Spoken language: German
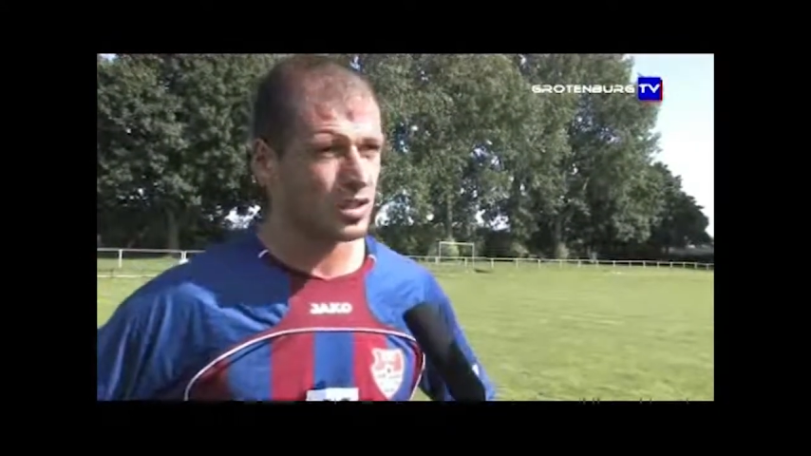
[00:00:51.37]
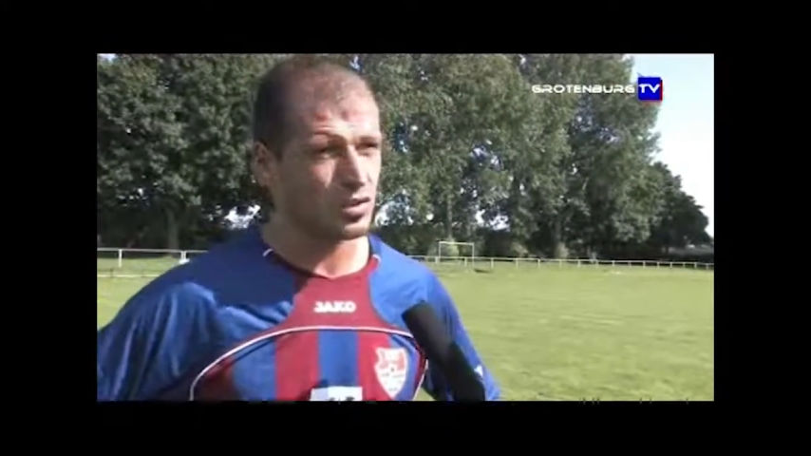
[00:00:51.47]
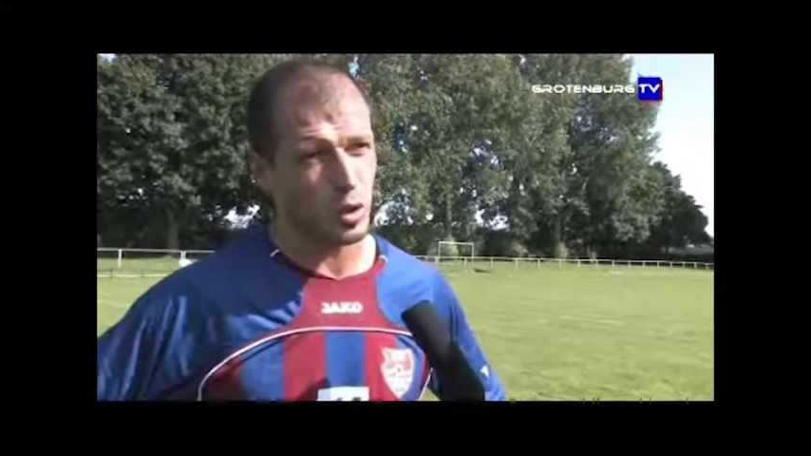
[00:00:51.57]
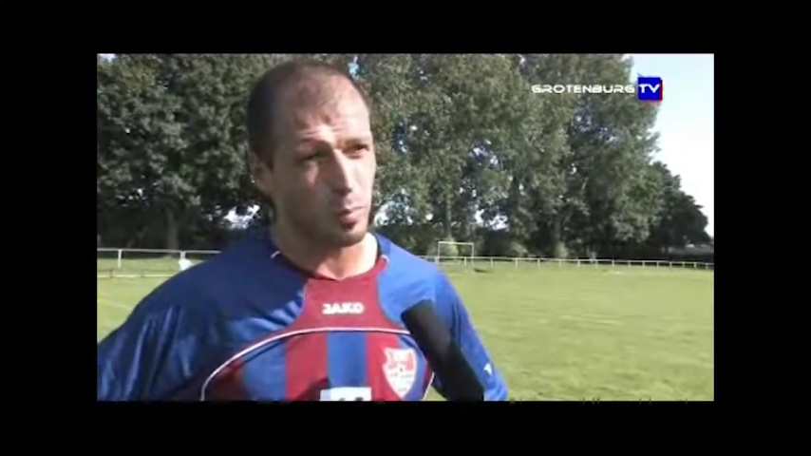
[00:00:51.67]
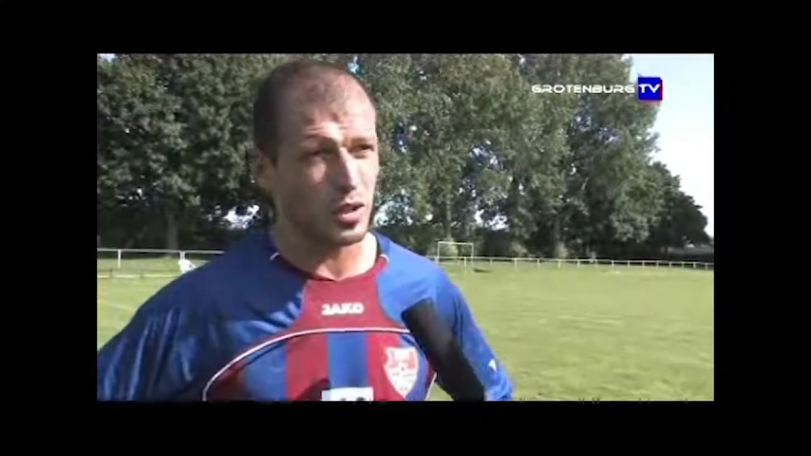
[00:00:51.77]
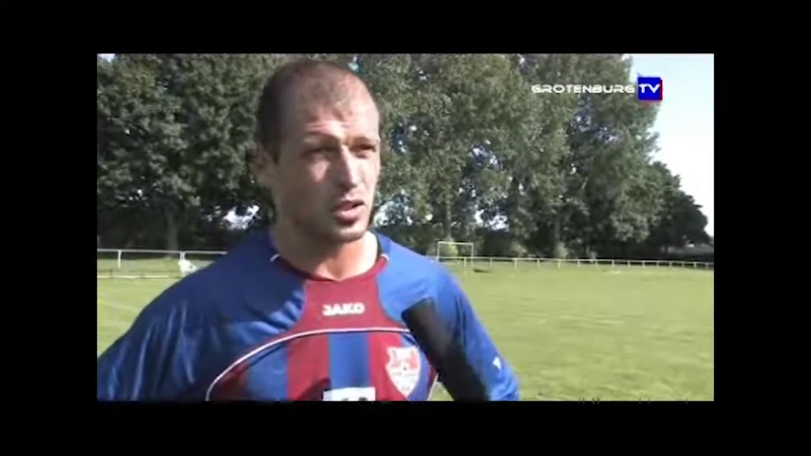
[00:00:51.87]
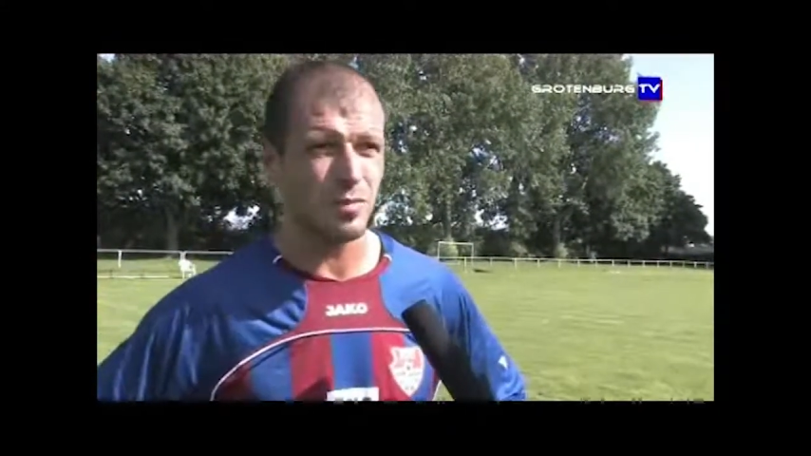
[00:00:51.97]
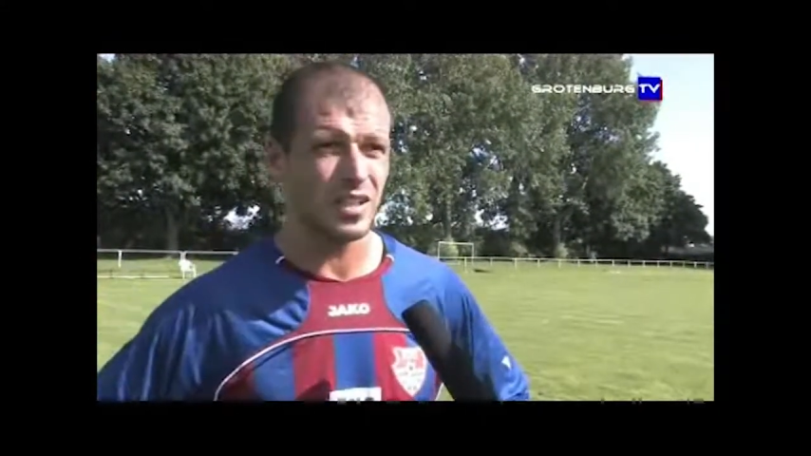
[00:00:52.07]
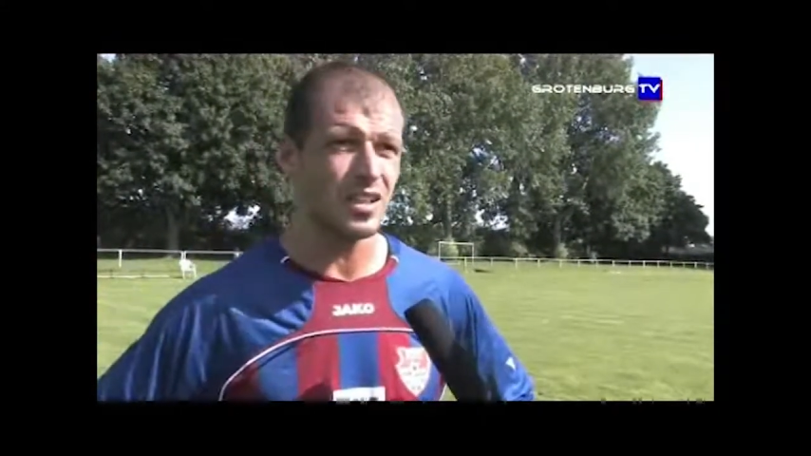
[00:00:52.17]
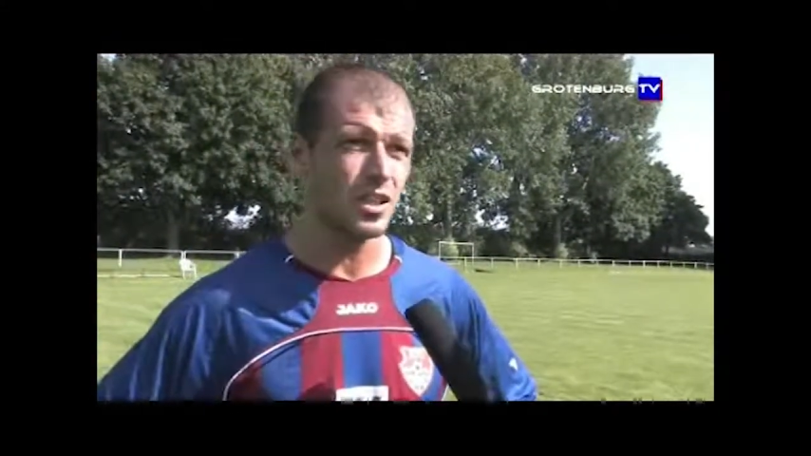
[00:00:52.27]
das Körperliche
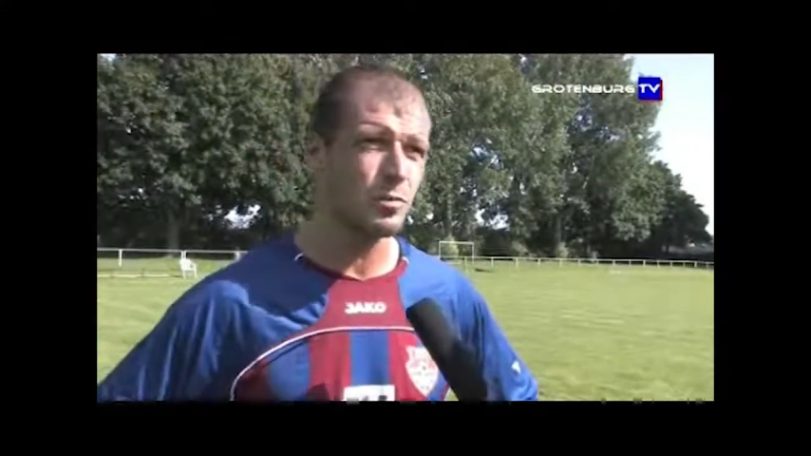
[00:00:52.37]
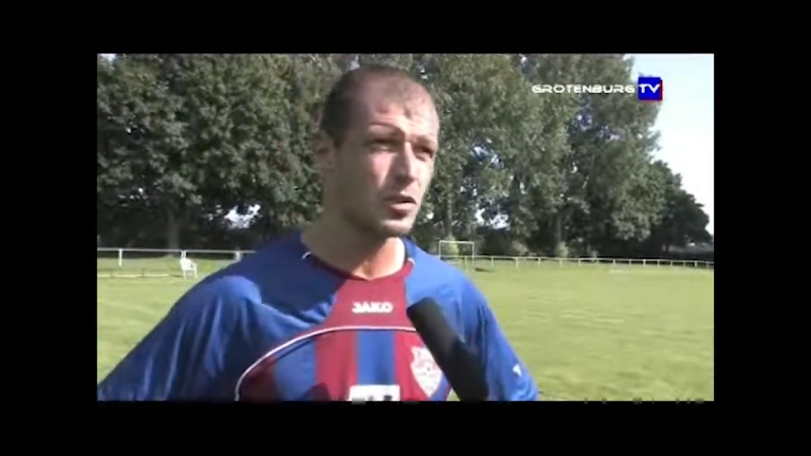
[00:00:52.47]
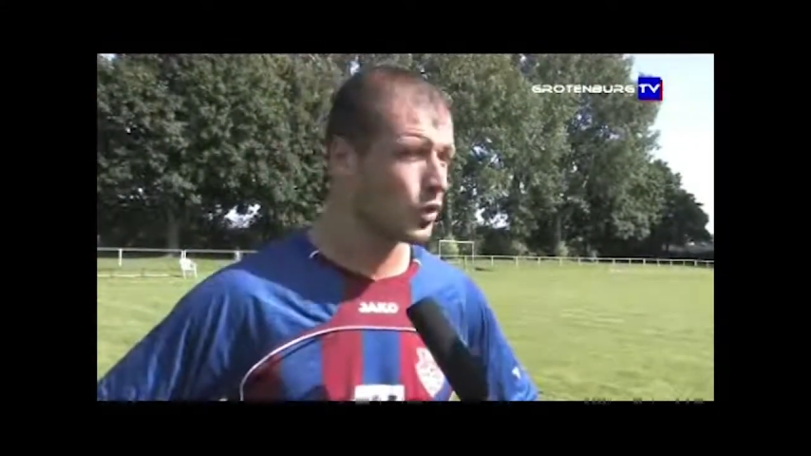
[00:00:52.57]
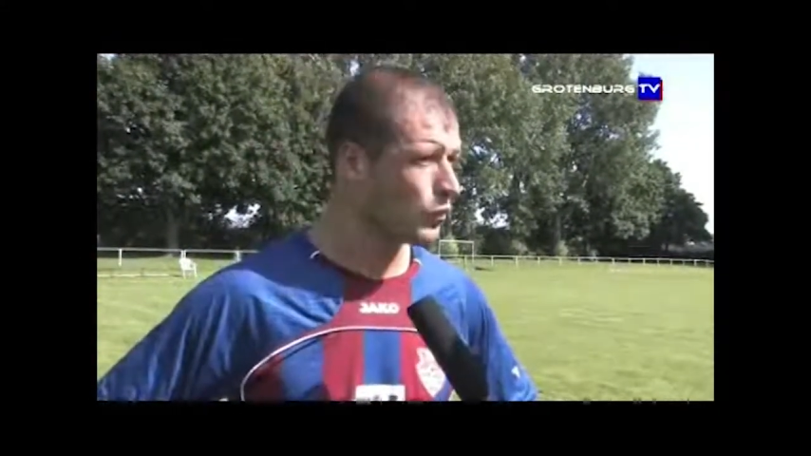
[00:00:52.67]
macht halt nicht mehr so